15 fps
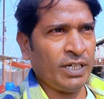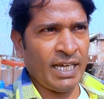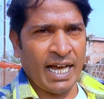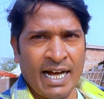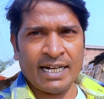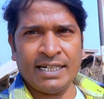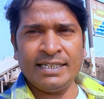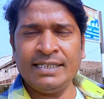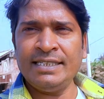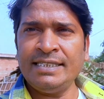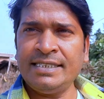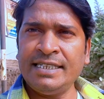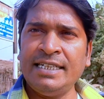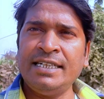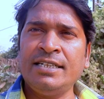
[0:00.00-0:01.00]
कि यहाँ के
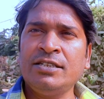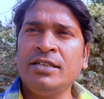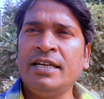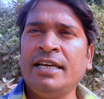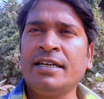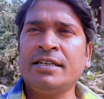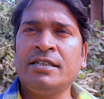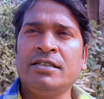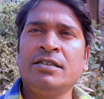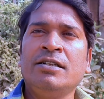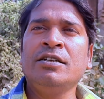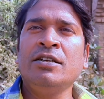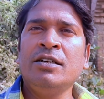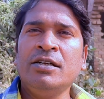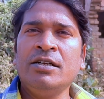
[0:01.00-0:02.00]
नीचे एक
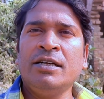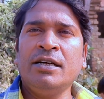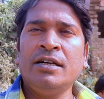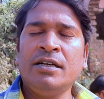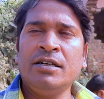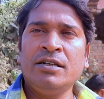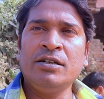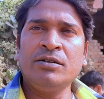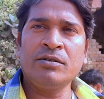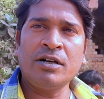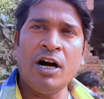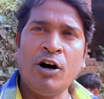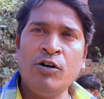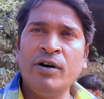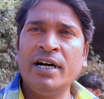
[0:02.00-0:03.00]

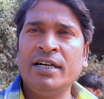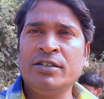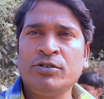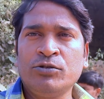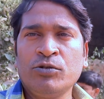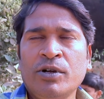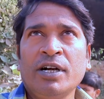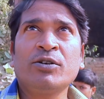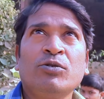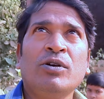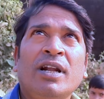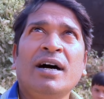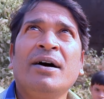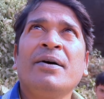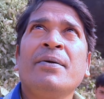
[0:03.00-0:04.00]
गांव है दुर्गा
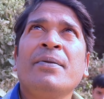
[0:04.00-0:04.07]
टोला